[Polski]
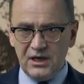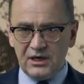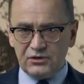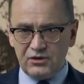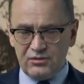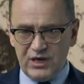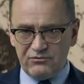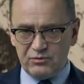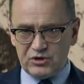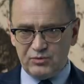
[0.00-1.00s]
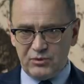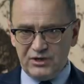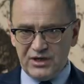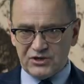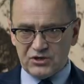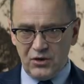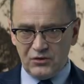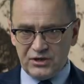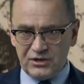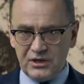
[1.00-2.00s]
które miały przypominać o
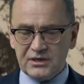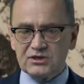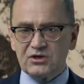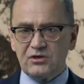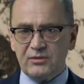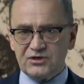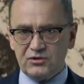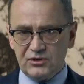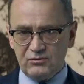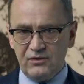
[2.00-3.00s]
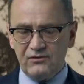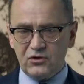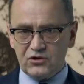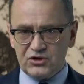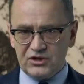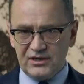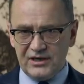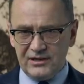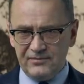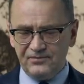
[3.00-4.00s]
niej zgromadzonym w
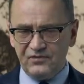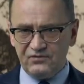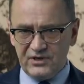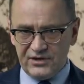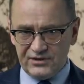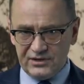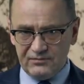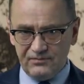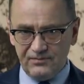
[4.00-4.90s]
kościele wiernym.